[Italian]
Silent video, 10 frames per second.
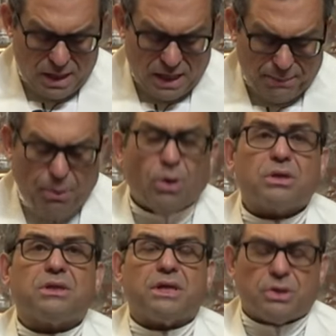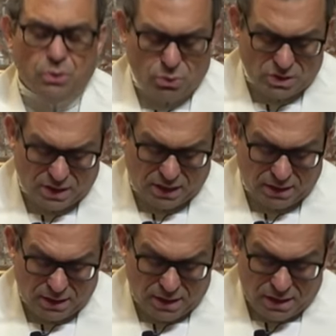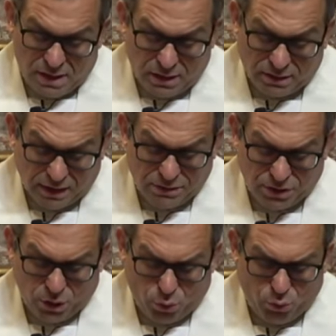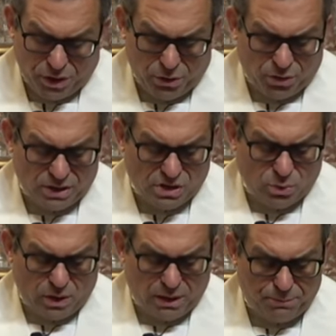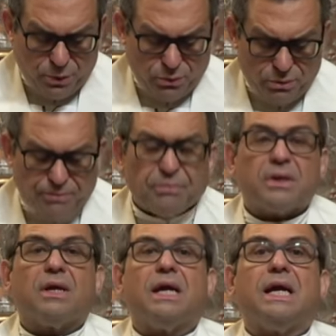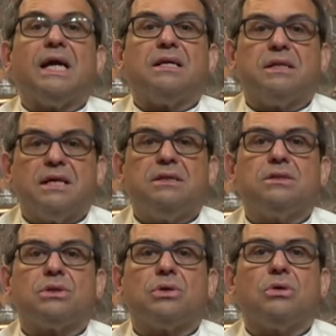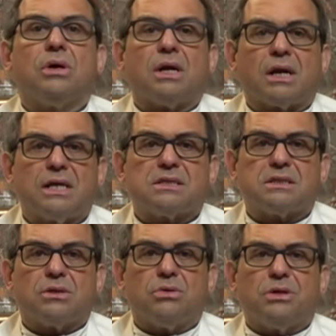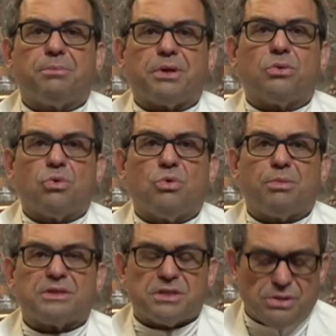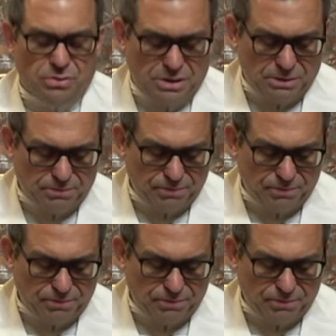La porta è chiusa, il tanti auguri non risuona più e dentro restano le preoccupazioni.